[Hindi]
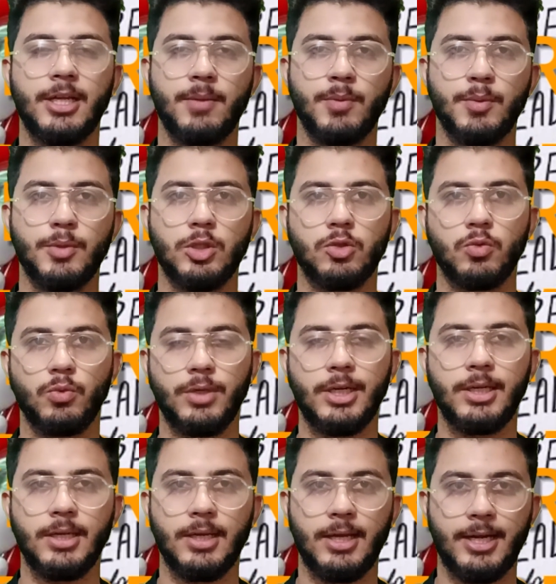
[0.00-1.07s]
year MBBS
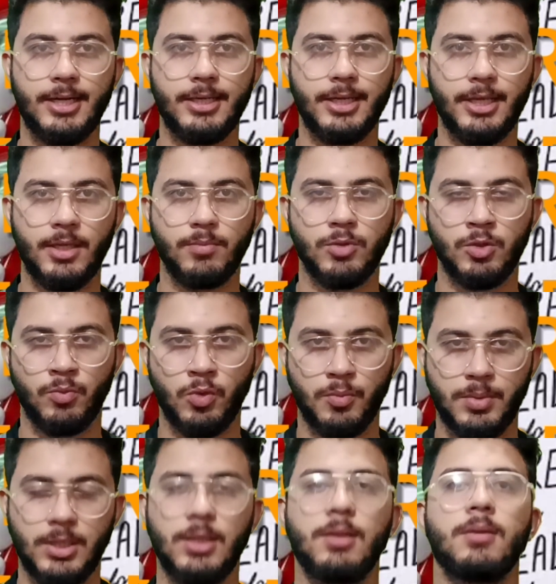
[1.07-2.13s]
student at AIMS
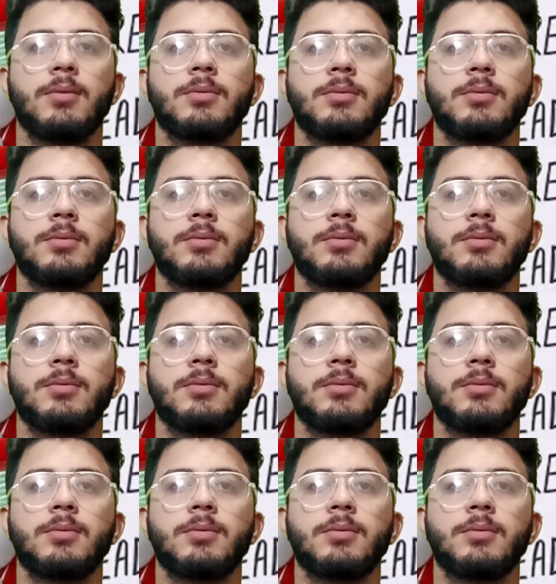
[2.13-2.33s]
Bhopal.